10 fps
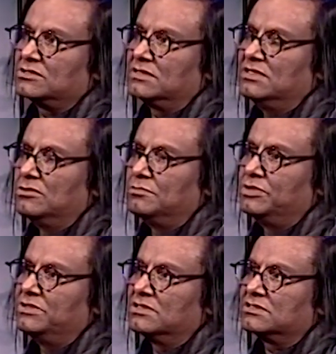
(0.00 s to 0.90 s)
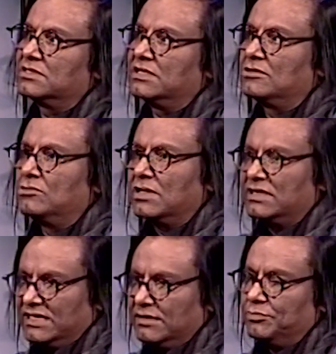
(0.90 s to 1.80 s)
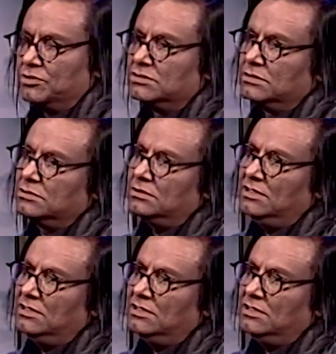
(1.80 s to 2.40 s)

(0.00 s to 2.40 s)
করি নব্বই দশকের গোড়ার দিক পর্যন্ত